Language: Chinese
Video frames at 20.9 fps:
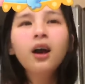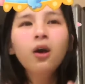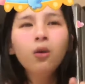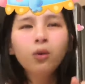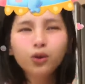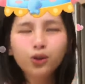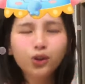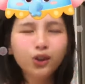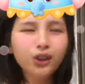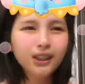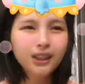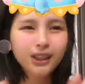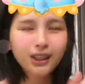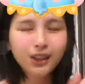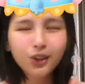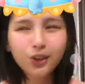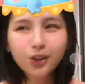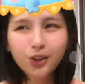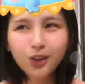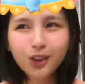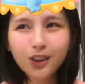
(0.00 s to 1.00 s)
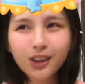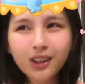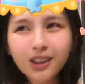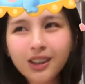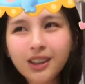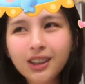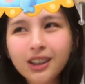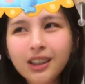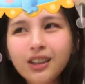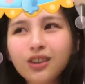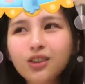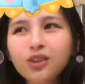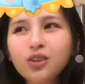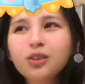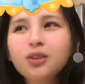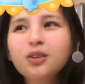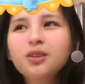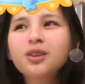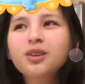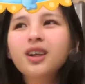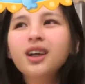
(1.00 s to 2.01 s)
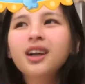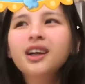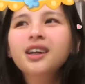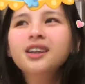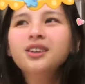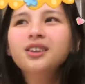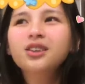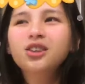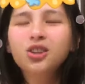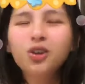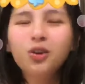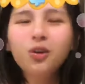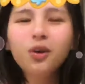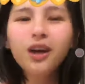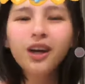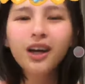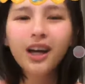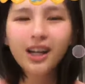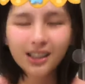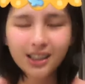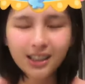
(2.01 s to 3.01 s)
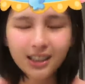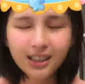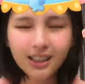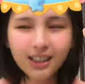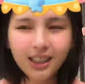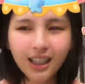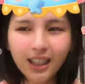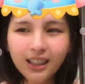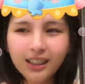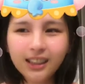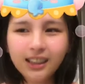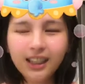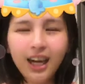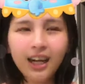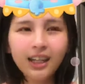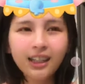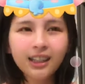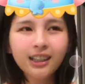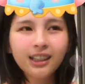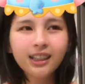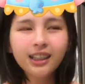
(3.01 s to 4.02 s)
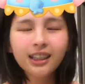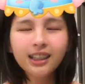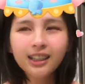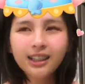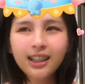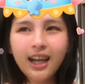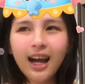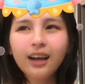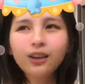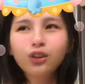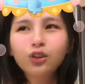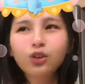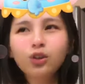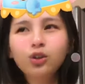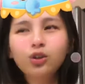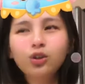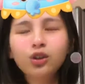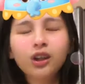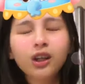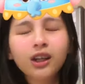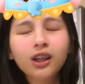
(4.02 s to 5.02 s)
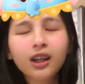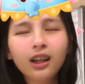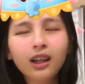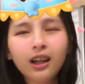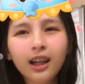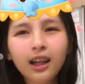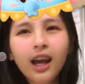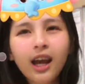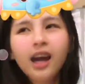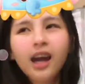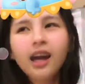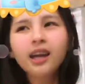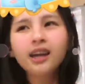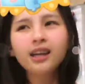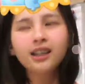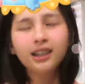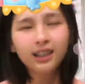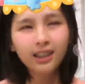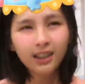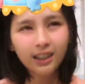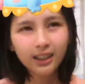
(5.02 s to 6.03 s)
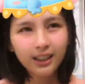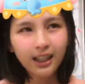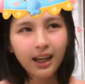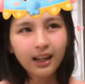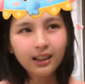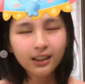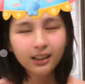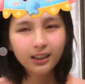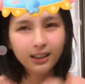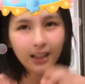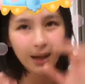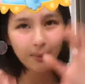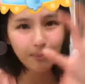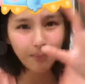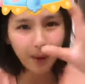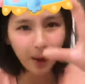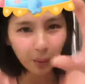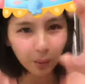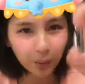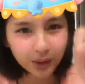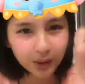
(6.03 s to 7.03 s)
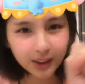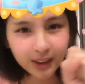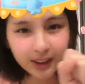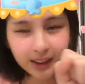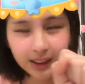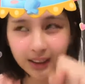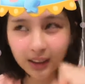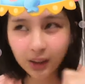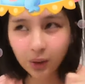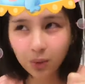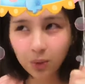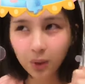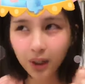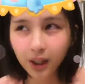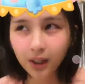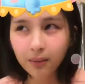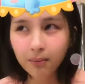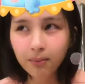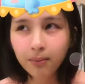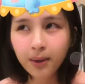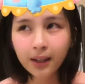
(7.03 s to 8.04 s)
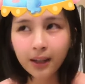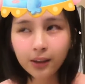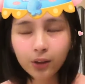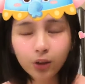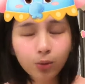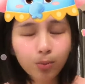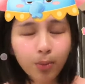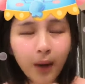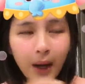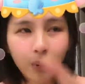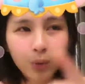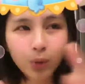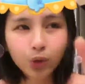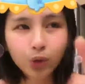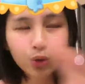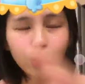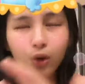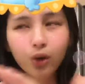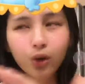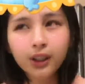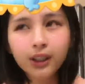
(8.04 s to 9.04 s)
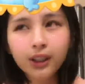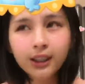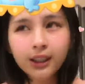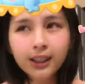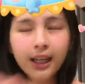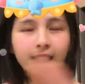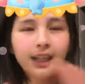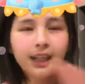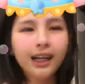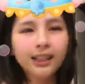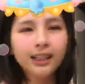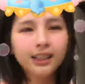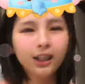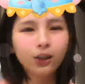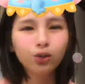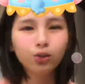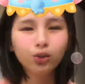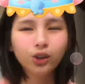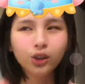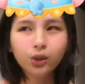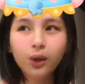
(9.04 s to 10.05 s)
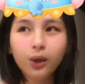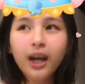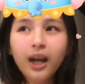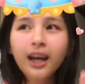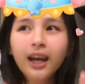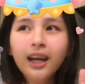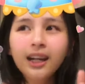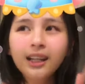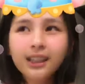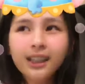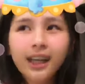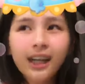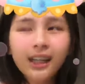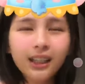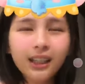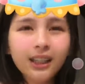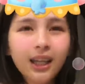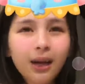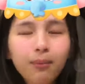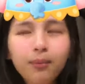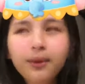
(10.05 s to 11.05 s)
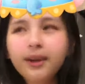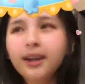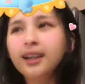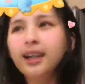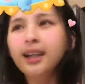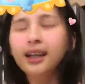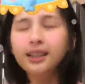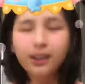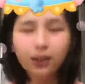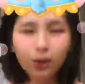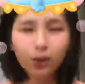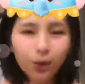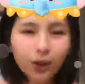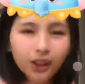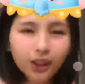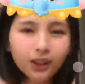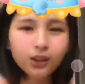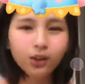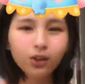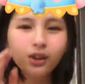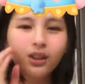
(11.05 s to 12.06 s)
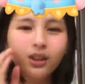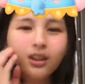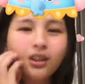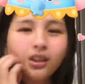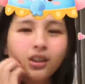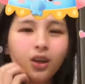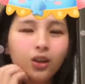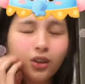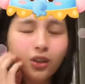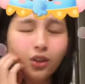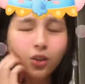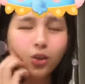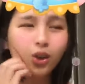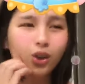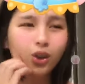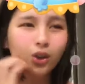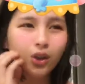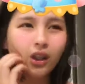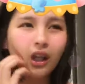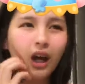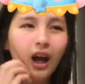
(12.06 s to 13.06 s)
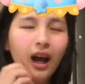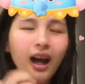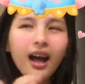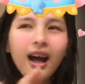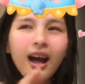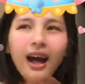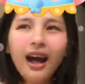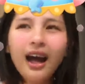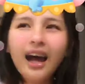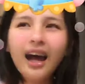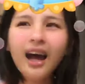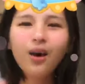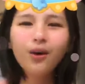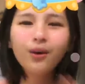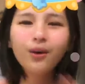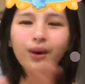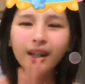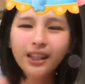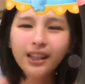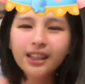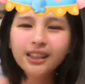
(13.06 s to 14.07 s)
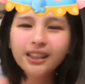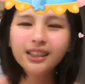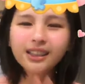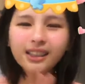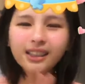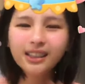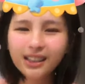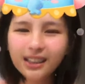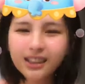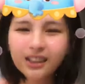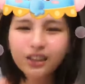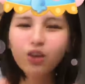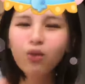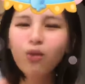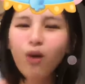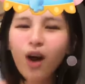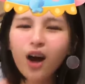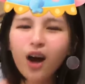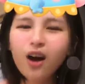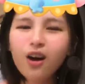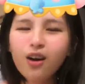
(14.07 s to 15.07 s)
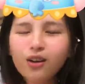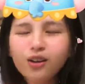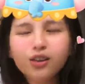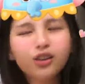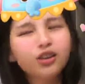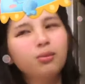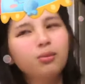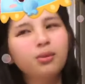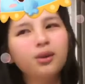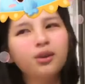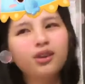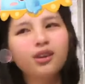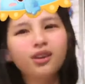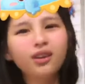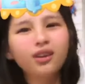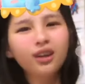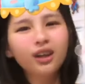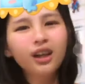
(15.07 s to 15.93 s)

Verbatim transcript: 我觉得这这个就。就会让自己影响更大，就会觉得更累。可是你当你现在把握这个机会，把把握所有跟现在大家相处机会，你看你一旦毕业，大家都各走各的时候，你就会觉得啊，好怀念这个时光哦，什么的，